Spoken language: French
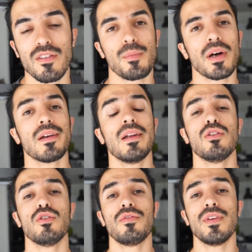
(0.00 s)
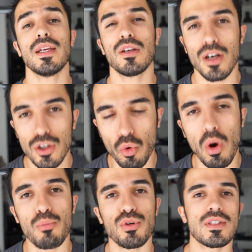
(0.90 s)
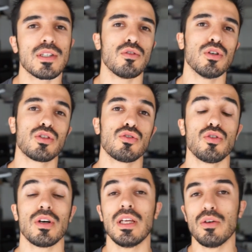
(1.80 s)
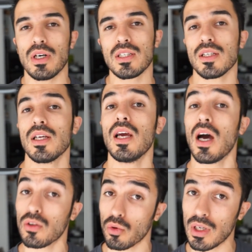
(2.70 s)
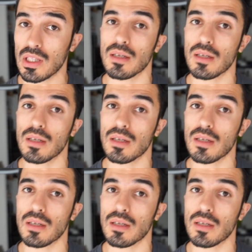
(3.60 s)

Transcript: On va parler de Flickr 3.0 sur iOS et Android.